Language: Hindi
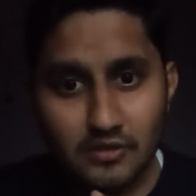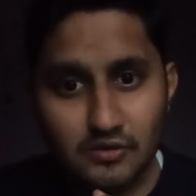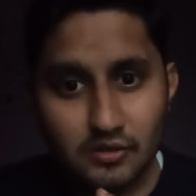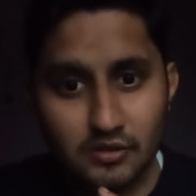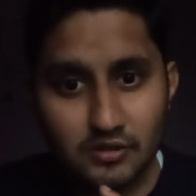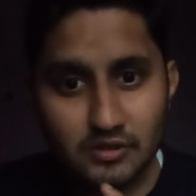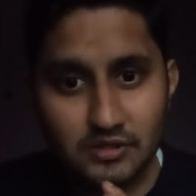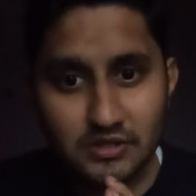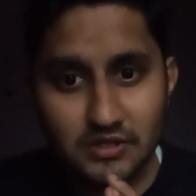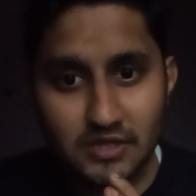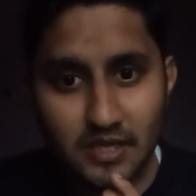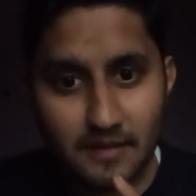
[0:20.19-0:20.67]

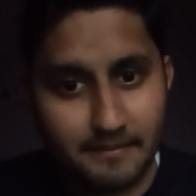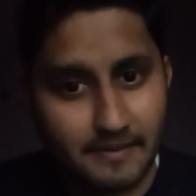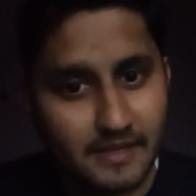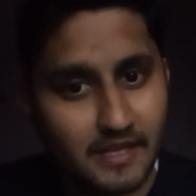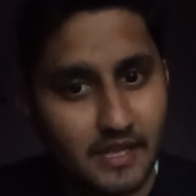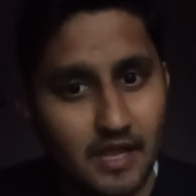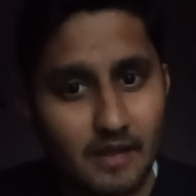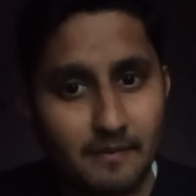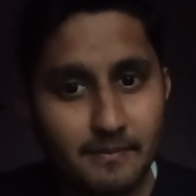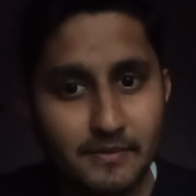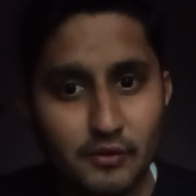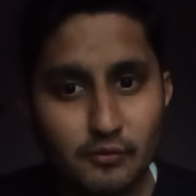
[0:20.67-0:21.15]
तो
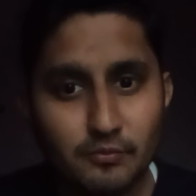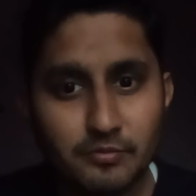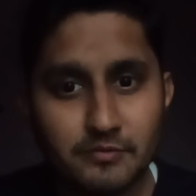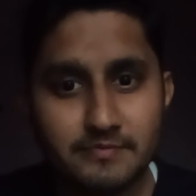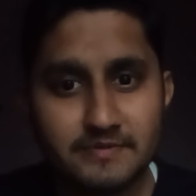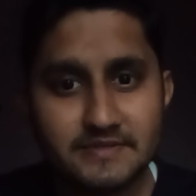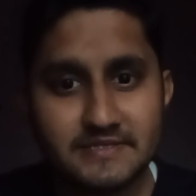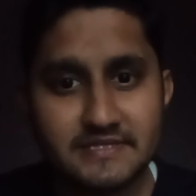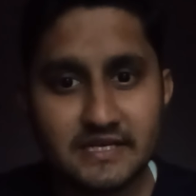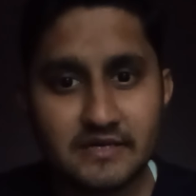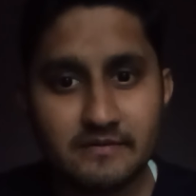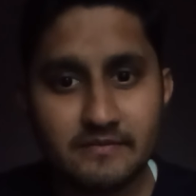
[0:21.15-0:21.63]
तभी आप यू
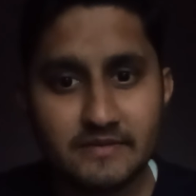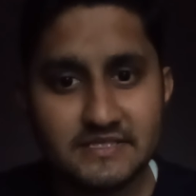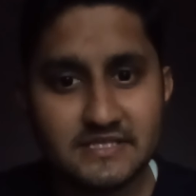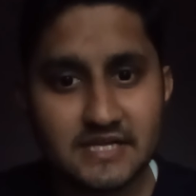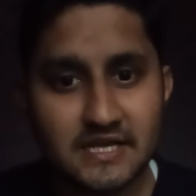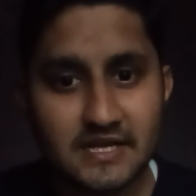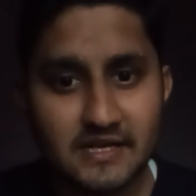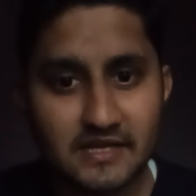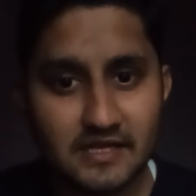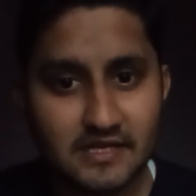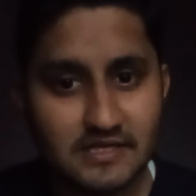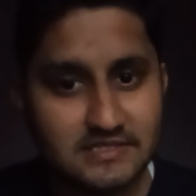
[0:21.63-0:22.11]
में
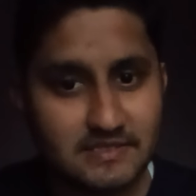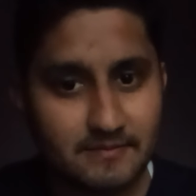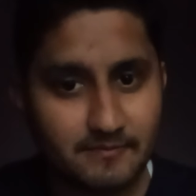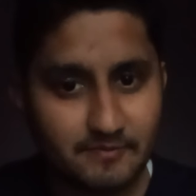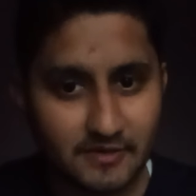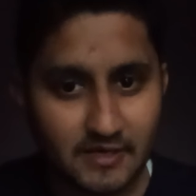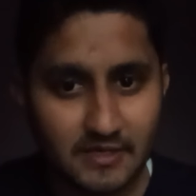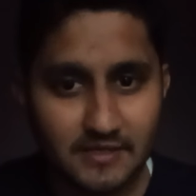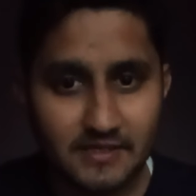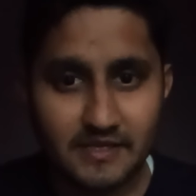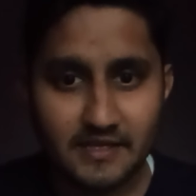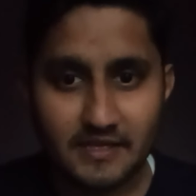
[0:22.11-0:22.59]
जाने का
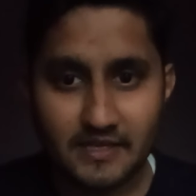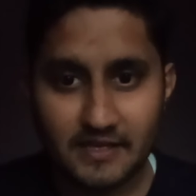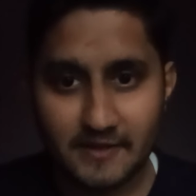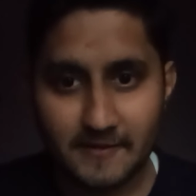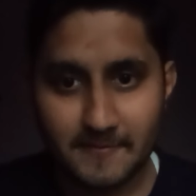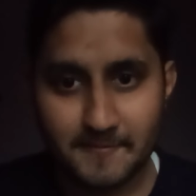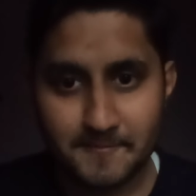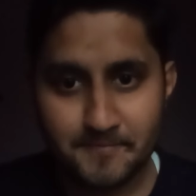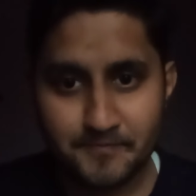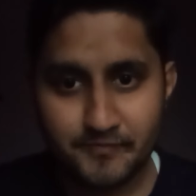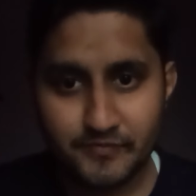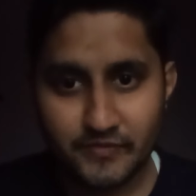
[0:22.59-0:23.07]
सपना
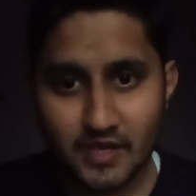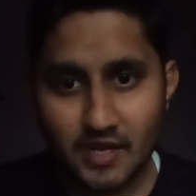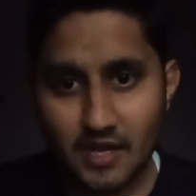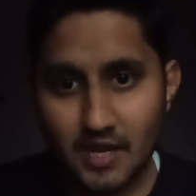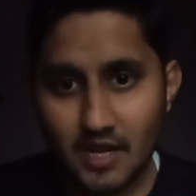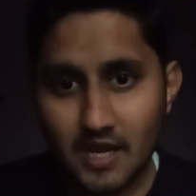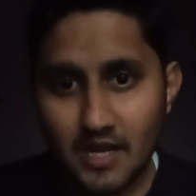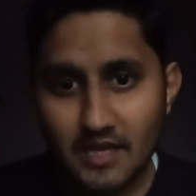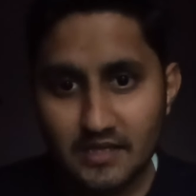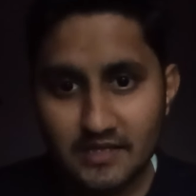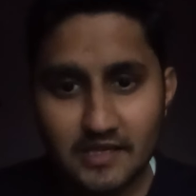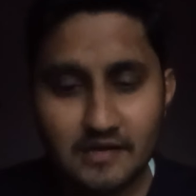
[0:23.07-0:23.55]
देखें
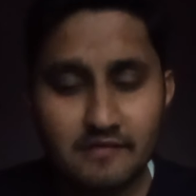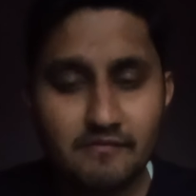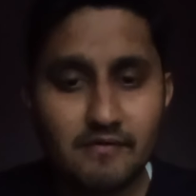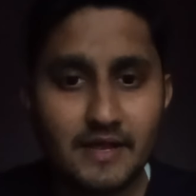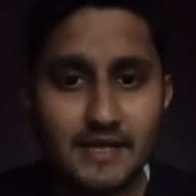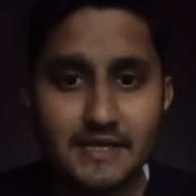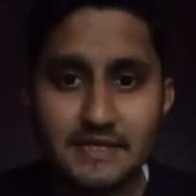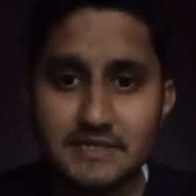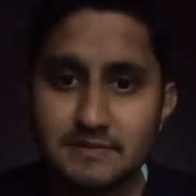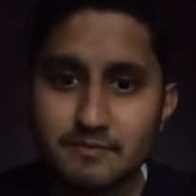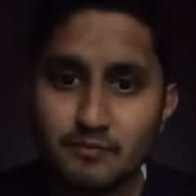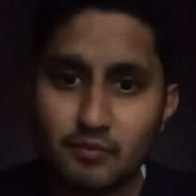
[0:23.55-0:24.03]

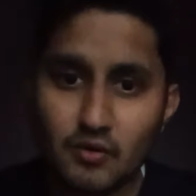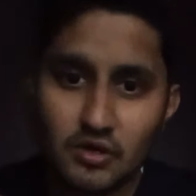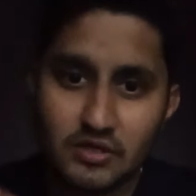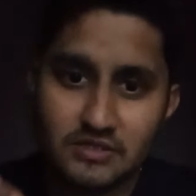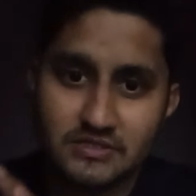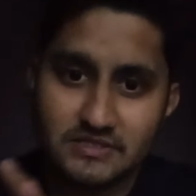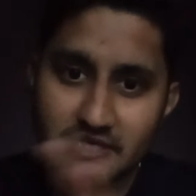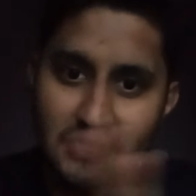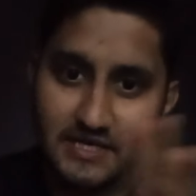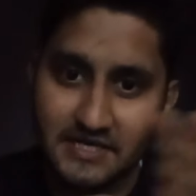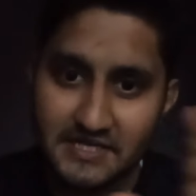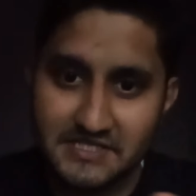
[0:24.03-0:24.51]
अदरवाइज़
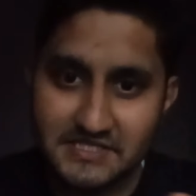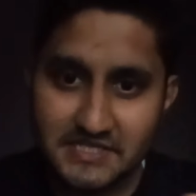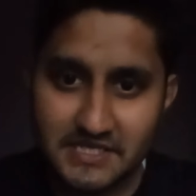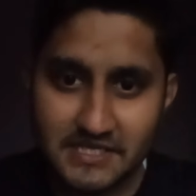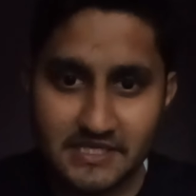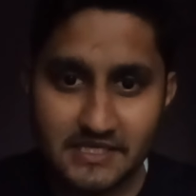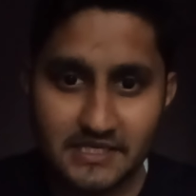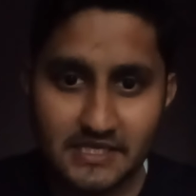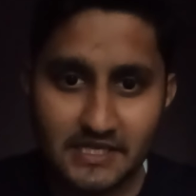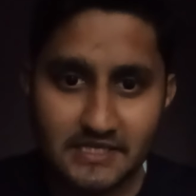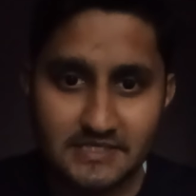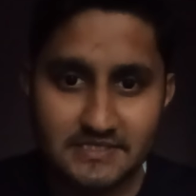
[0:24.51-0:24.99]
बहुत सारे
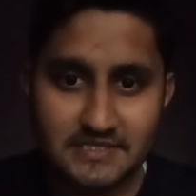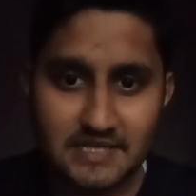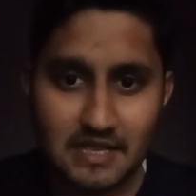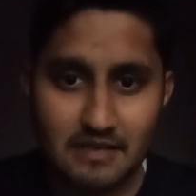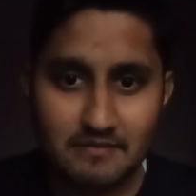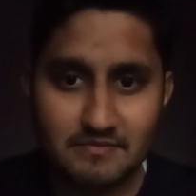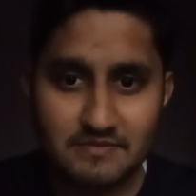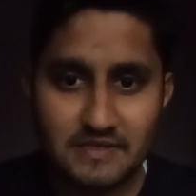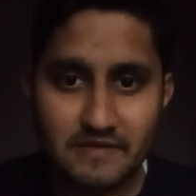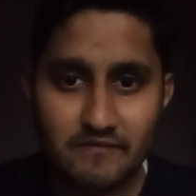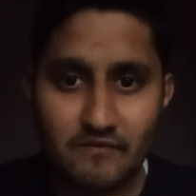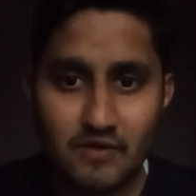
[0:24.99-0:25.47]
जेई के
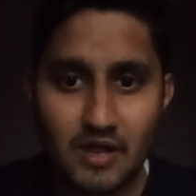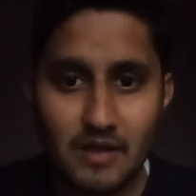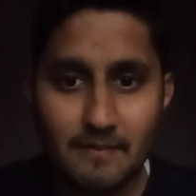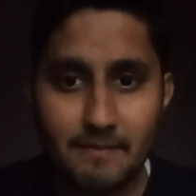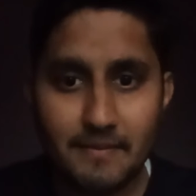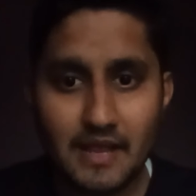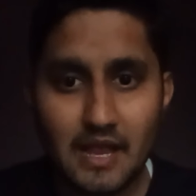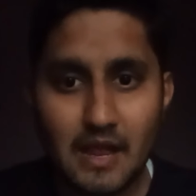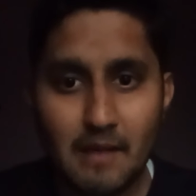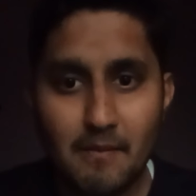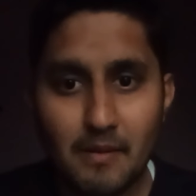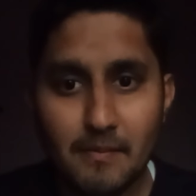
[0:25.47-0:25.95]
एग्ज़ाम्स हैं वहाँ
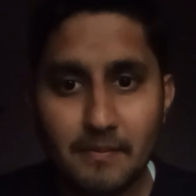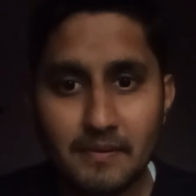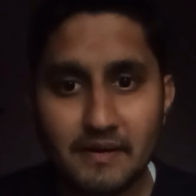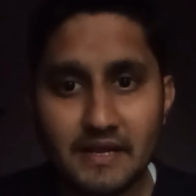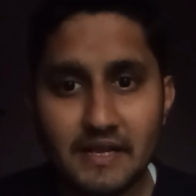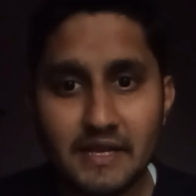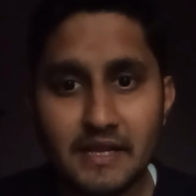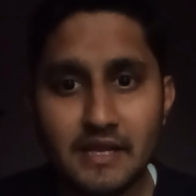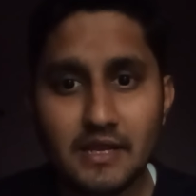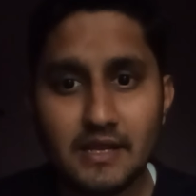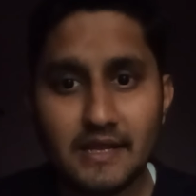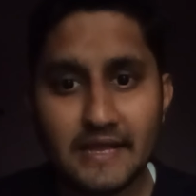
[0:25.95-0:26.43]
पर आप
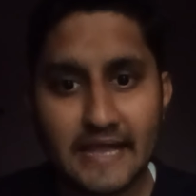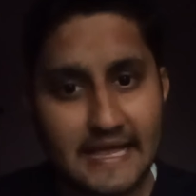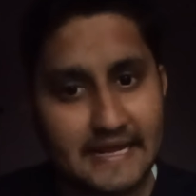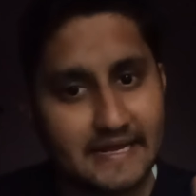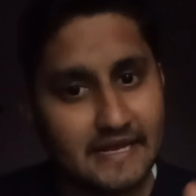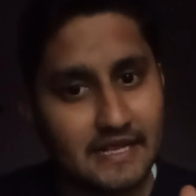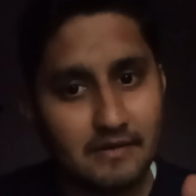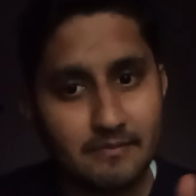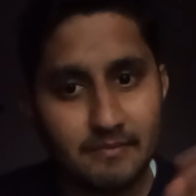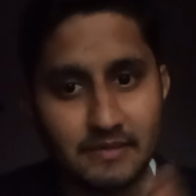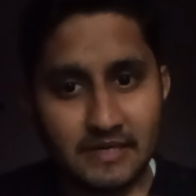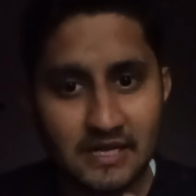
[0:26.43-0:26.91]
अपने
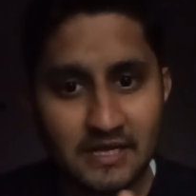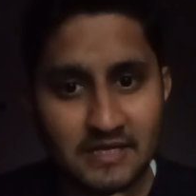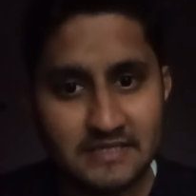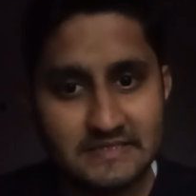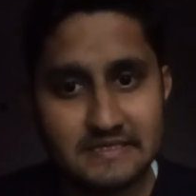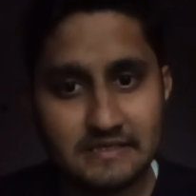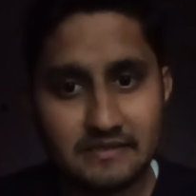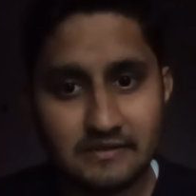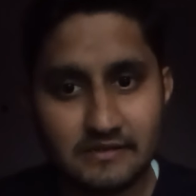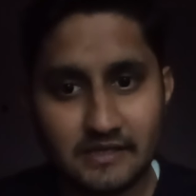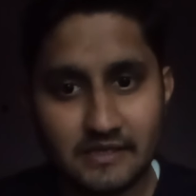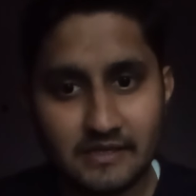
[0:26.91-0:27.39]
कैरियर बना
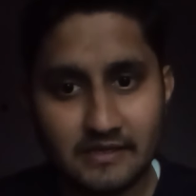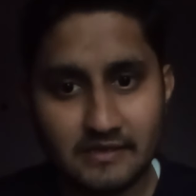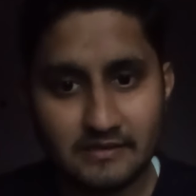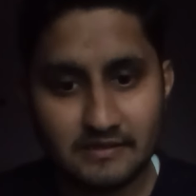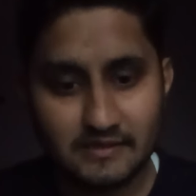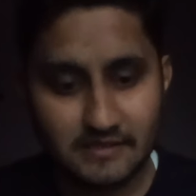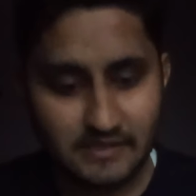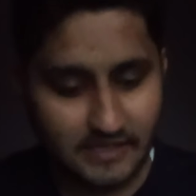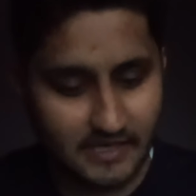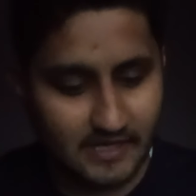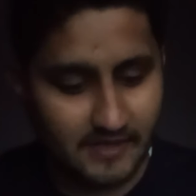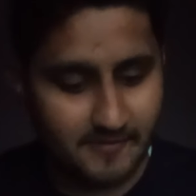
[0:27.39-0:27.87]
सकते हैं
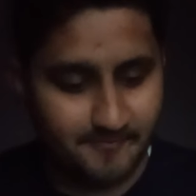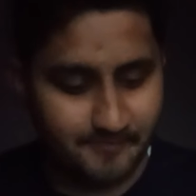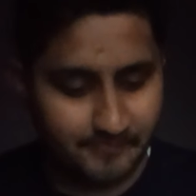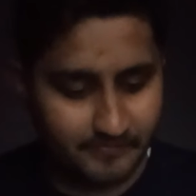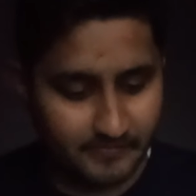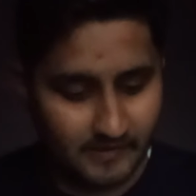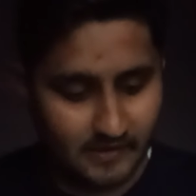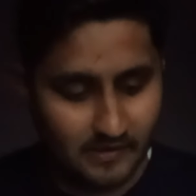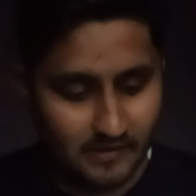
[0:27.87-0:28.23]
ठीक है